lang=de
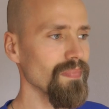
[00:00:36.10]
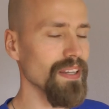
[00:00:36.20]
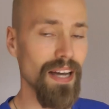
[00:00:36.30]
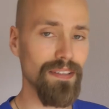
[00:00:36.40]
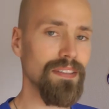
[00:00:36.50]

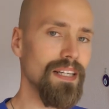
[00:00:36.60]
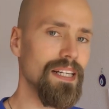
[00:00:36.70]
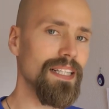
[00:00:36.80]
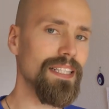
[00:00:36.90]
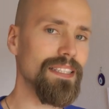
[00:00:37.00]
Ja,
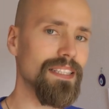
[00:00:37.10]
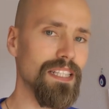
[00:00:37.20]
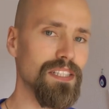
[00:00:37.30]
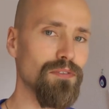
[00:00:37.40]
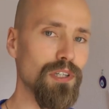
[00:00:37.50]

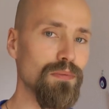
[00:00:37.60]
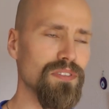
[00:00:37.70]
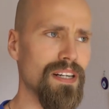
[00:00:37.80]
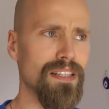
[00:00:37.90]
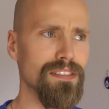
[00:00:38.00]
das wollte ich
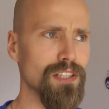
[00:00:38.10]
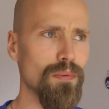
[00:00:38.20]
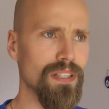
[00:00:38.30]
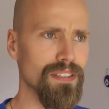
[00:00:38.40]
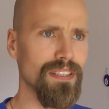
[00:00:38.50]
bloß sagen. Das ist,
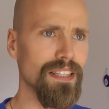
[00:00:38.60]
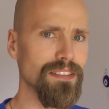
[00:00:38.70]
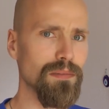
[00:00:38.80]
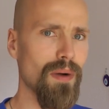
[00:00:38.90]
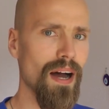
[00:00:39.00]
glaube ich, jetzt das
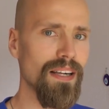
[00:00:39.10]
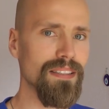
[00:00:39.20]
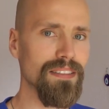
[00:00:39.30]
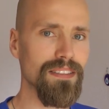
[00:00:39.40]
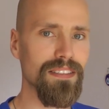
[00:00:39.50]
erste
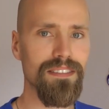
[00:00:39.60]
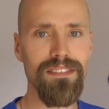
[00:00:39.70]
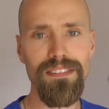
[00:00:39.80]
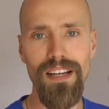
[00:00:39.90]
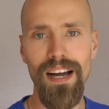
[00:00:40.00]
Mal, dass ich
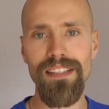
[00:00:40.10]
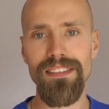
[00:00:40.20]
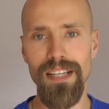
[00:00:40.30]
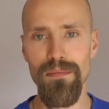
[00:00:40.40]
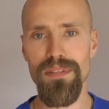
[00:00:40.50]

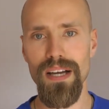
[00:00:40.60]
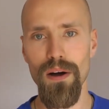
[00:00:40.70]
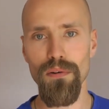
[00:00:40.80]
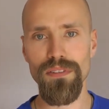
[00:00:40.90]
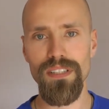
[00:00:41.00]
einen Samstag
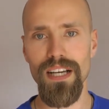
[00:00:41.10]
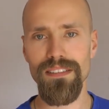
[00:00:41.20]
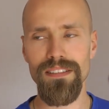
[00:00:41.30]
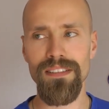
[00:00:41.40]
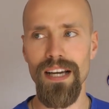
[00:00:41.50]

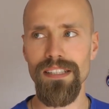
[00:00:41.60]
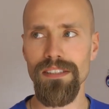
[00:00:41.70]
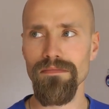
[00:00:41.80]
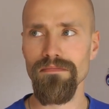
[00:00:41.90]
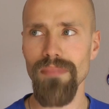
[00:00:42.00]
auslasse
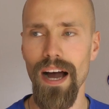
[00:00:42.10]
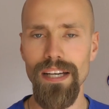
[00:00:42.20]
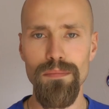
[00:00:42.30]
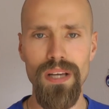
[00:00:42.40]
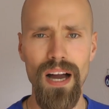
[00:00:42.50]
seit
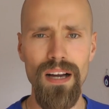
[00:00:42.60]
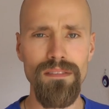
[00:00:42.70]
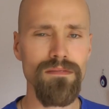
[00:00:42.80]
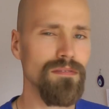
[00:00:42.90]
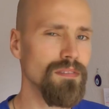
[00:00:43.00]
einem
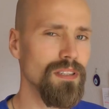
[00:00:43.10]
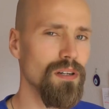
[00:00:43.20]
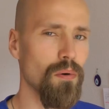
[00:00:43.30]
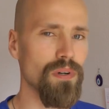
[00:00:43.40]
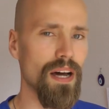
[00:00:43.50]
Jahr
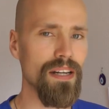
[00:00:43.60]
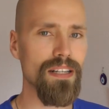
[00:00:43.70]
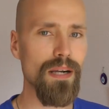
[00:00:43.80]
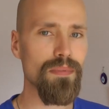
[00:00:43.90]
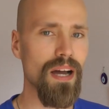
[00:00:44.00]
oder
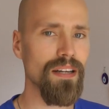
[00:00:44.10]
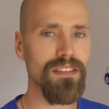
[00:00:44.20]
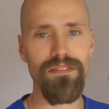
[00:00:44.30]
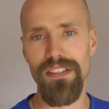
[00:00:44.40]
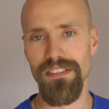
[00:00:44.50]
anderthalb
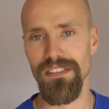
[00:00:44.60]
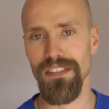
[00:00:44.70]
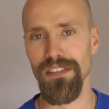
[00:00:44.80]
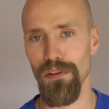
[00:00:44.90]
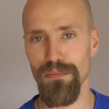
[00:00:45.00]
Jahren. Ich weiß es
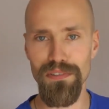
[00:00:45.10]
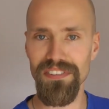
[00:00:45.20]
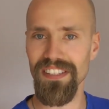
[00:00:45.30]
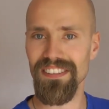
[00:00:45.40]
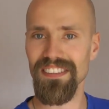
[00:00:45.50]
nicht genau. Ich
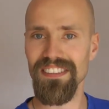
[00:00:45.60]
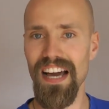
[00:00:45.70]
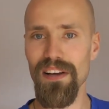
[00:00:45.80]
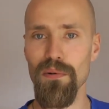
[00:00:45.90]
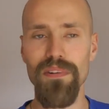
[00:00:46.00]
müsste jetzt, das
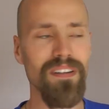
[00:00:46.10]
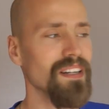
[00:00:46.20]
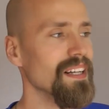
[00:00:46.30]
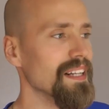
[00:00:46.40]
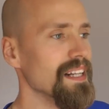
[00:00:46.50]
nachgucken.
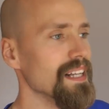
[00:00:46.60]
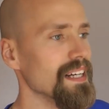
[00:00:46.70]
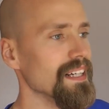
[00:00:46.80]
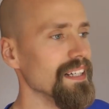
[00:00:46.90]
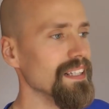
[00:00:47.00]

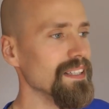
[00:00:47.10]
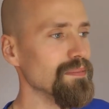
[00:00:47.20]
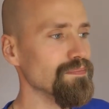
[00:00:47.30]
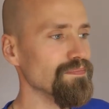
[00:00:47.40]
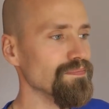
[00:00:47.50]

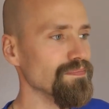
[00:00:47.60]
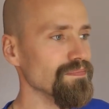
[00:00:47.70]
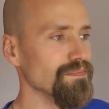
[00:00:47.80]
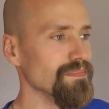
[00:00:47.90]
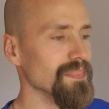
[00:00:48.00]

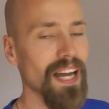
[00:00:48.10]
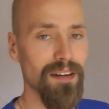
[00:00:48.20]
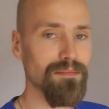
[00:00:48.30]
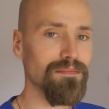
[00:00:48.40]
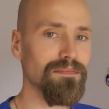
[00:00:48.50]
Ähm,
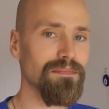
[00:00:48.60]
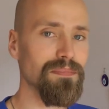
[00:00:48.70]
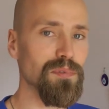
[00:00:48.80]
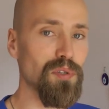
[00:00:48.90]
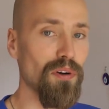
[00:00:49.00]
ja,
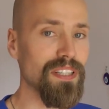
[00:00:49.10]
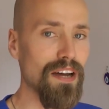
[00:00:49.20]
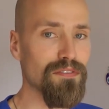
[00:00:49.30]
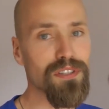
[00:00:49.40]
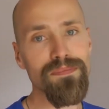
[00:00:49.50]
sorry
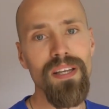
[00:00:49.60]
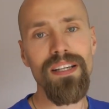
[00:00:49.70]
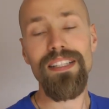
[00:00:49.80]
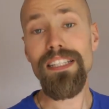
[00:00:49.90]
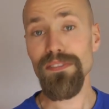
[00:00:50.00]
dafür.
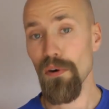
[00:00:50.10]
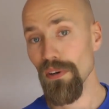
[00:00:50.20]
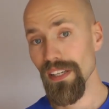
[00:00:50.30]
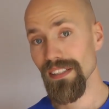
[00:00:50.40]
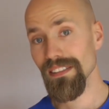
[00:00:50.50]
Nächste
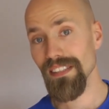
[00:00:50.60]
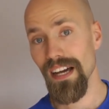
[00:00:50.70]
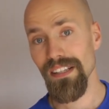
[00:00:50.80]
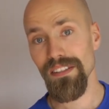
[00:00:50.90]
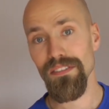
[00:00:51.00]
Woche geht es
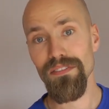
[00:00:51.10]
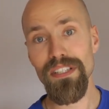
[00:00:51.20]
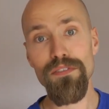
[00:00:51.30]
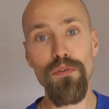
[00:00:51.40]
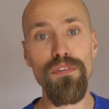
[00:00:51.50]
dann
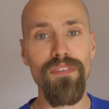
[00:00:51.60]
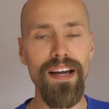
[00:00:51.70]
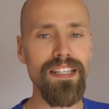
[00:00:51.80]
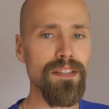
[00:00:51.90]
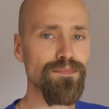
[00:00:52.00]
wie gewohnt
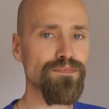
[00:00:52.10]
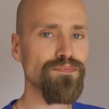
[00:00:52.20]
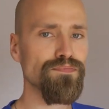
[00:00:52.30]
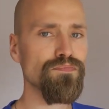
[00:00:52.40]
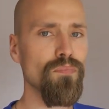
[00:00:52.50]
weiter.
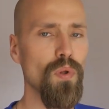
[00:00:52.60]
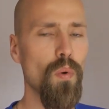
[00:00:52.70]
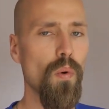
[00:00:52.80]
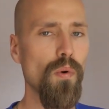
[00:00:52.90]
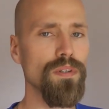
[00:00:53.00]

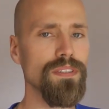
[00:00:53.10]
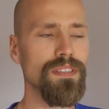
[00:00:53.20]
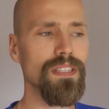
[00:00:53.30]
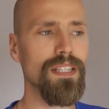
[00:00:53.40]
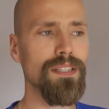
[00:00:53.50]

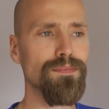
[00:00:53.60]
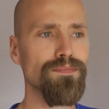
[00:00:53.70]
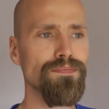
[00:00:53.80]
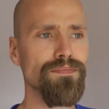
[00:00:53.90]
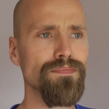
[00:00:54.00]
Und
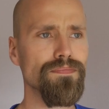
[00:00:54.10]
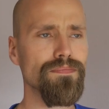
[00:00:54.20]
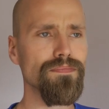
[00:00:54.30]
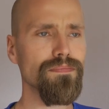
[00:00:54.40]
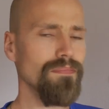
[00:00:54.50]
ähm,
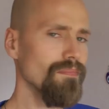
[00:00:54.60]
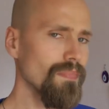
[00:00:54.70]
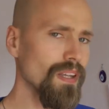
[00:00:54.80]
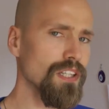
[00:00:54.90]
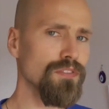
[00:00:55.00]

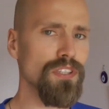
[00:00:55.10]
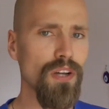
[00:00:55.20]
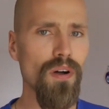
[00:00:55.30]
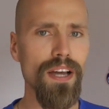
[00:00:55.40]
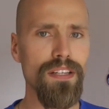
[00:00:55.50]
es wird dann
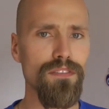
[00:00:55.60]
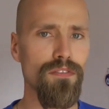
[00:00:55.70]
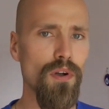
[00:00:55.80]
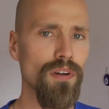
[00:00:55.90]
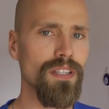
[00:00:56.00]
auch
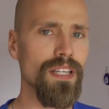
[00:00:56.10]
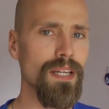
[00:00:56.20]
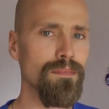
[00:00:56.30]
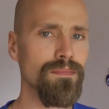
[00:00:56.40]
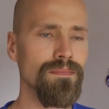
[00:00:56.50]
einen Vlog
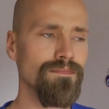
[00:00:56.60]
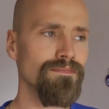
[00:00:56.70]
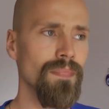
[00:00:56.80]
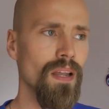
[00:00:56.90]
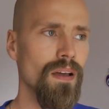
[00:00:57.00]

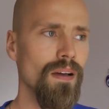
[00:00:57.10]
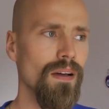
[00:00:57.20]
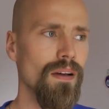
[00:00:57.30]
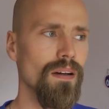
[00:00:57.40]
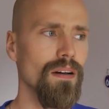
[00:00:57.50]
geben.
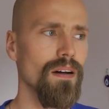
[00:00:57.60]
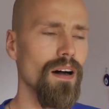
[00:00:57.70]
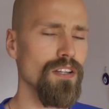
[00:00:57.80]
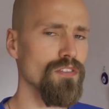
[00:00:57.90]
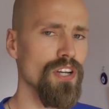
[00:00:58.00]

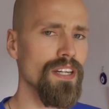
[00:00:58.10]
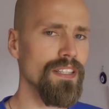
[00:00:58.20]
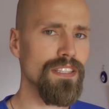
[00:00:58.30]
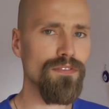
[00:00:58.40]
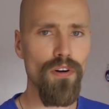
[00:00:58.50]
Also wahrscheinlich
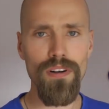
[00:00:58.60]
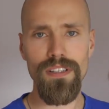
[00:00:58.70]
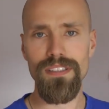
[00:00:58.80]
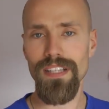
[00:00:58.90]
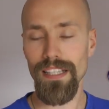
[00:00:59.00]
nicht die
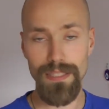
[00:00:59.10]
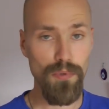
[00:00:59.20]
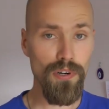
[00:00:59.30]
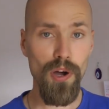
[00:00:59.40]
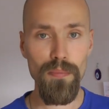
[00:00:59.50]
Woche nach
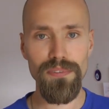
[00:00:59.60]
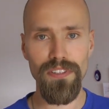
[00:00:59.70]
dem Urlaub,